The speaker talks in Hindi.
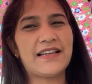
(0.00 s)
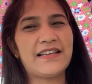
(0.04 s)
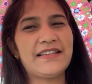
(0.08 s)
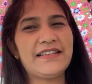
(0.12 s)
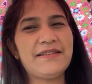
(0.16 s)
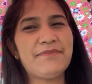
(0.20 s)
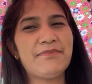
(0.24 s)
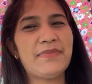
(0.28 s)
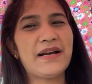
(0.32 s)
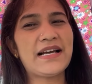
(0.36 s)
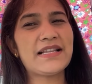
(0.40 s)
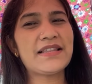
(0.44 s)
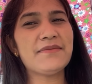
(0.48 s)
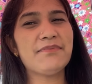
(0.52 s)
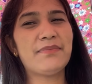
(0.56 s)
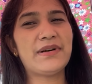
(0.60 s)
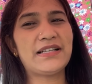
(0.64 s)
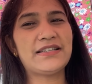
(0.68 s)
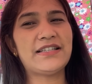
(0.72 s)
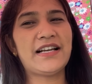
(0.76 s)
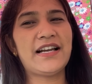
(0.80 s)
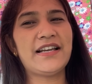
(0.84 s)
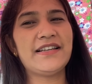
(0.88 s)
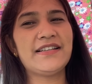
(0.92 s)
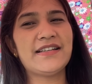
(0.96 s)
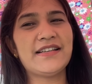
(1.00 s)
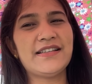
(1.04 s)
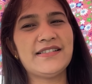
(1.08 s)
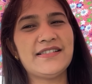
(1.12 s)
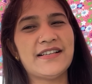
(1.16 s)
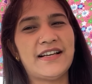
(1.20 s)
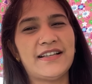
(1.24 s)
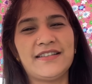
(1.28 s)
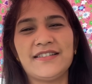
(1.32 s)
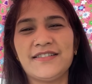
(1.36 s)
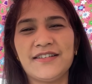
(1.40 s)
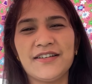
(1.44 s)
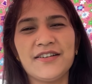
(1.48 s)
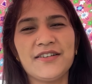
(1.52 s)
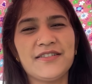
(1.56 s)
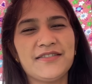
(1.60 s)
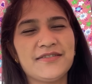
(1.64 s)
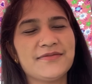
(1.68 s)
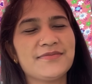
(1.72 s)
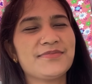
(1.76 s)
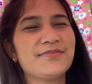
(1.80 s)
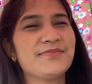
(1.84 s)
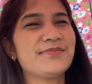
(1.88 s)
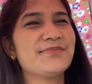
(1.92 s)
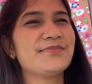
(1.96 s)
की बातें बताई नहीं जाती ना
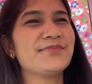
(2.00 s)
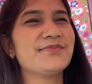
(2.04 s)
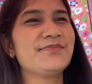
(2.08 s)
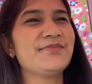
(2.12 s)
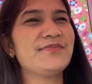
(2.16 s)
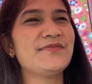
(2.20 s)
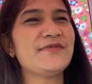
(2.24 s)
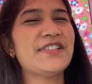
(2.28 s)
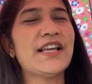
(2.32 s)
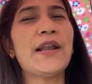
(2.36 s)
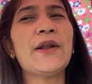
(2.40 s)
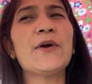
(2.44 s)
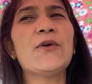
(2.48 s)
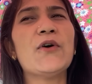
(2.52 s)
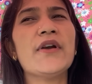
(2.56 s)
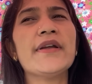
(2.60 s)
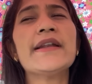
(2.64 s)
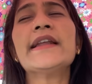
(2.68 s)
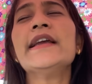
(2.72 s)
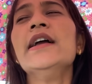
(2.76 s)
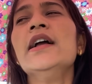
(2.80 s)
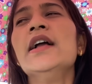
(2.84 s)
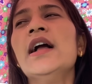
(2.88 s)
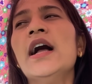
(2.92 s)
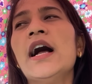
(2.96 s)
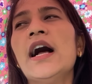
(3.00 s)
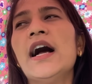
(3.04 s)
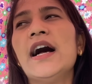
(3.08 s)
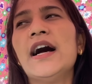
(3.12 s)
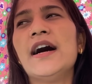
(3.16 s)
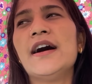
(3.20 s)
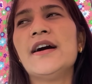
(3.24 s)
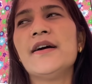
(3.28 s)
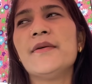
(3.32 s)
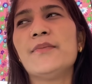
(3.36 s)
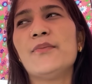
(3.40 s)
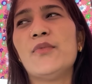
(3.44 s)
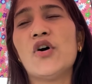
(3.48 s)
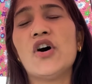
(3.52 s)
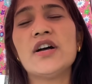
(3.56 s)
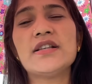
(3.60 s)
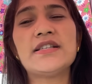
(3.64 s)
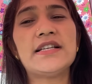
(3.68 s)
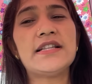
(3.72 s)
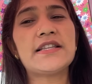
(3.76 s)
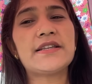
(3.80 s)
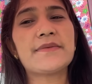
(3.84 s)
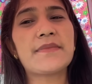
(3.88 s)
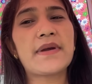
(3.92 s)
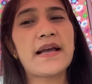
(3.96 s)
चलो कोई नहीं आ, बहुत
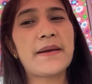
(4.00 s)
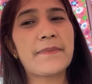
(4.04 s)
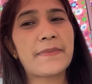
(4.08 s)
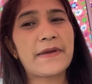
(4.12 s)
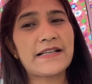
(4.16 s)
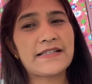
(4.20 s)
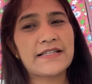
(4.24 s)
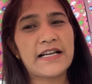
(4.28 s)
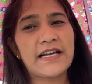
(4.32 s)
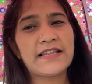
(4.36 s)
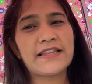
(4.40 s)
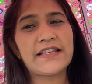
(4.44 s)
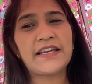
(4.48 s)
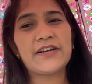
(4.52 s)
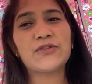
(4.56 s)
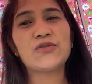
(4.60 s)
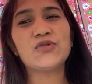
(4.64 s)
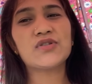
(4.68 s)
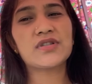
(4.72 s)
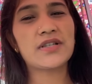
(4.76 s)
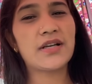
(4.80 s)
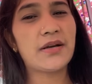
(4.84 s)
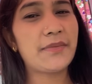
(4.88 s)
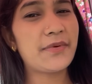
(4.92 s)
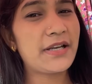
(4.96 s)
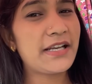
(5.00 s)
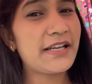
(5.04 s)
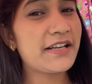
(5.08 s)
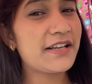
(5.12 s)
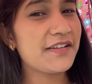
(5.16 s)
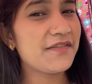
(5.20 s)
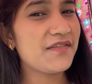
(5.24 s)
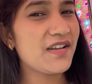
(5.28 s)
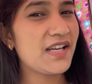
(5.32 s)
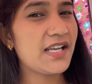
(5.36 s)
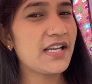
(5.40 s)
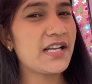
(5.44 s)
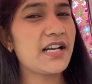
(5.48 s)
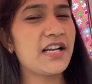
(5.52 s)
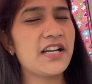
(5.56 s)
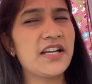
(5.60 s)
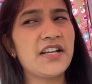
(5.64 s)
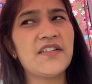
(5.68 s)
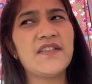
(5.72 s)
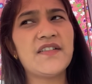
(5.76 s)
जल्दी मैं आपके साथ ये खुशखबरी रिवील करने